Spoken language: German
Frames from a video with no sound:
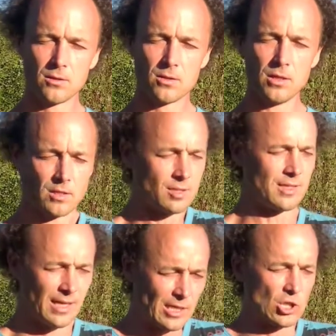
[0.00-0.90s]
It's an
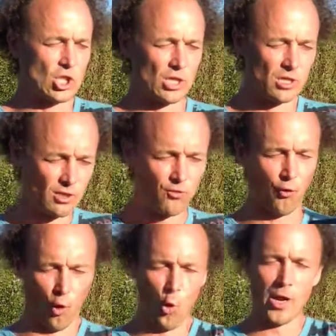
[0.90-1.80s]
energy
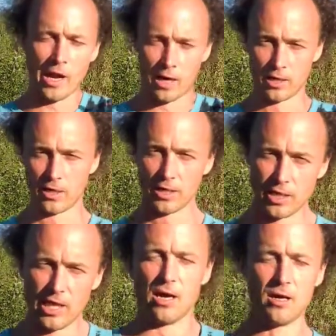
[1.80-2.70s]
flowing.
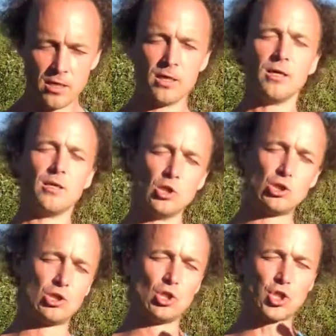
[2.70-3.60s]
Hier
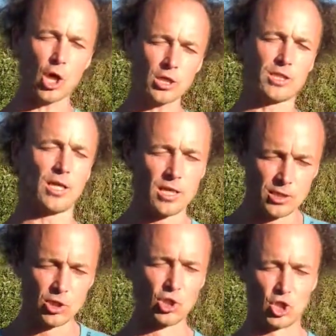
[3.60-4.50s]
ist die Shakti,
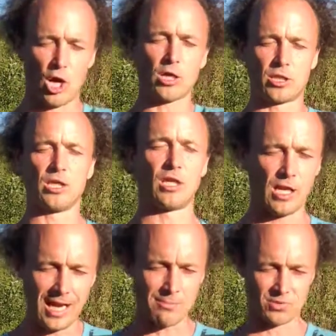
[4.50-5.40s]
die Shakti, die
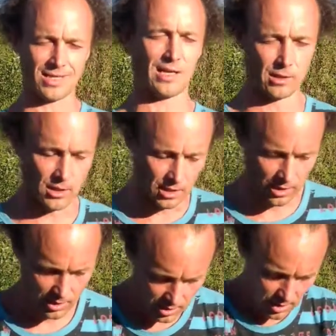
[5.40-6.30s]
Lebensenergie.
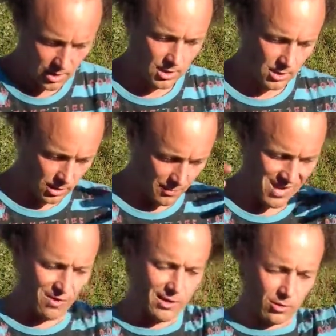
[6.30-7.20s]
Die
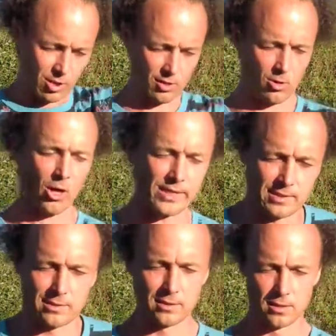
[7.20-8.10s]
bewegt
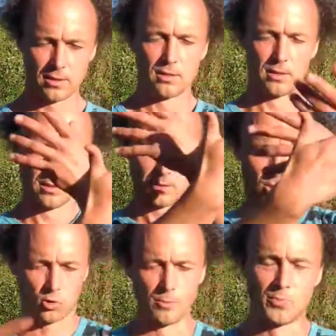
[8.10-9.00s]
alles.
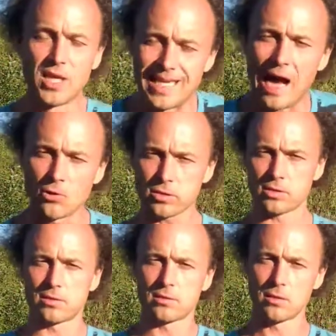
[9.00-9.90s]
Da kommt nichts
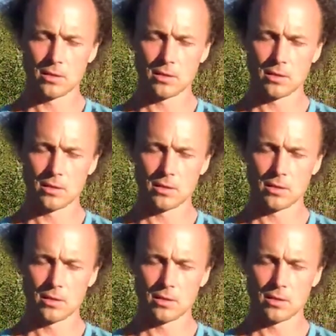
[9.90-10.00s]
aus.